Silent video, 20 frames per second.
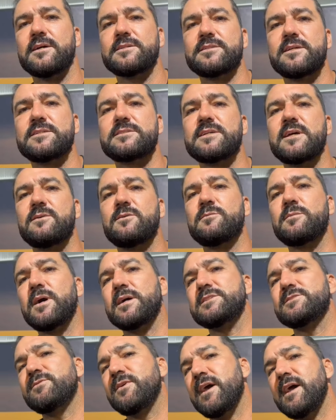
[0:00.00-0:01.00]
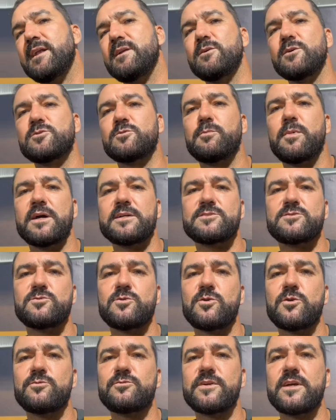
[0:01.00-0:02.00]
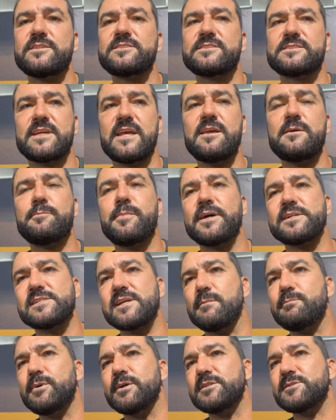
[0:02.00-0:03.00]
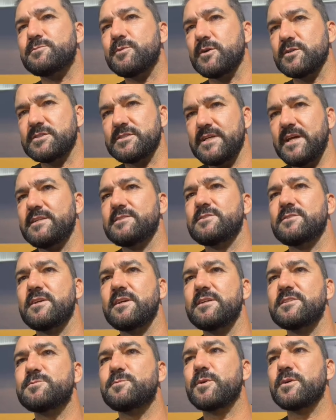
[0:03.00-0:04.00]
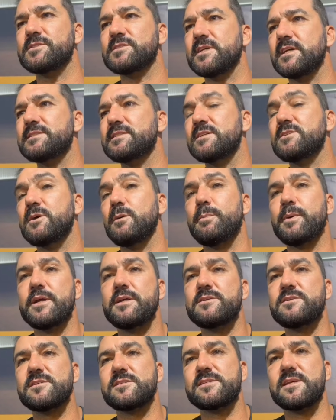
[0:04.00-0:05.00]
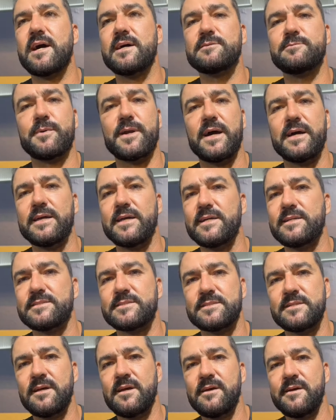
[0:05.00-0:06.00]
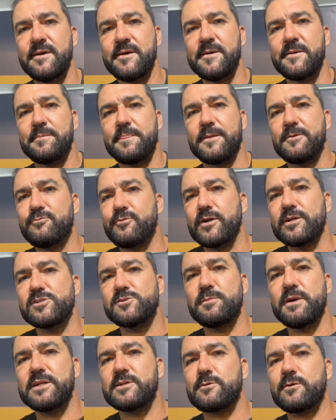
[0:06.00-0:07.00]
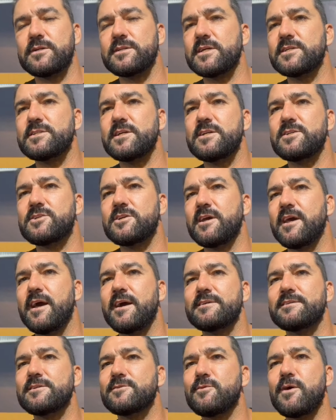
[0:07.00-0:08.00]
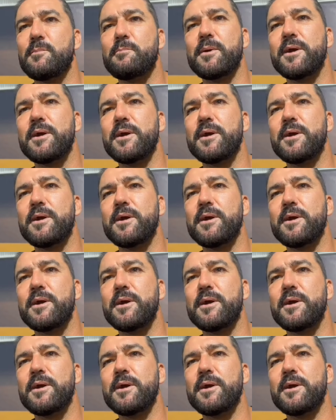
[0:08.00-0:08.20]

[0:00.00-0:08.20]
Às vezes é um mais velho, outro mais novo, e eles têm que passar por esse processo, né? Esse processo é de aprendizado para eles. Infelizmente, quando a gente erra, a gente vai